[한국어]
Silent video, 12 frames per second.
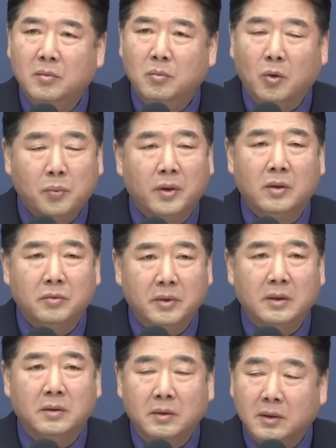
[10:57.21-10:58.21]
목표를
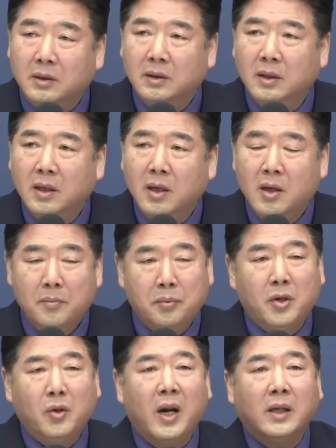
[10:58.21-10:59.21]
위해서는
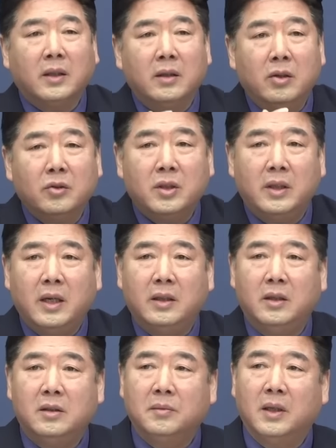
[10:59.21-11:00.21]
필요할 땐 혁신해야
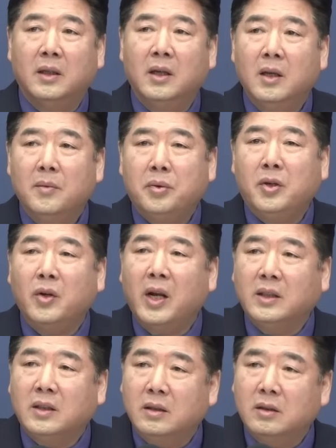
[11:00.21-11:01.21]
되지만
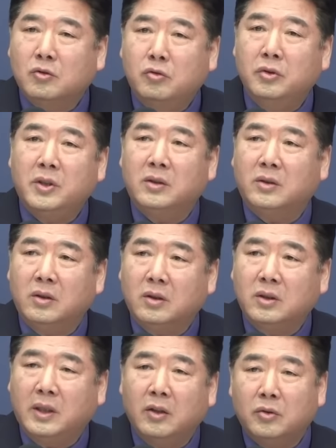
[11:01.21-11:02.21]
필요할 때는 구질서를
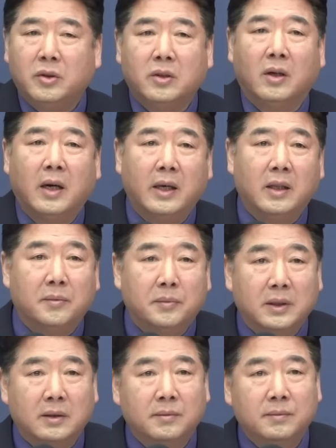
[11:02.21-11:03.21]
그대로 지켜가야
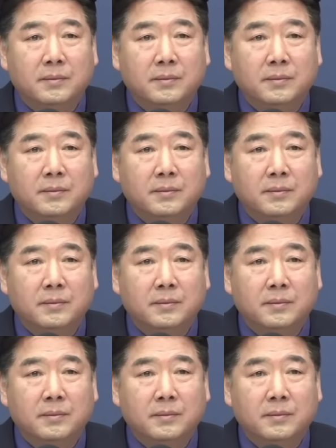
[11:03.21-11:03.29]
됩니다.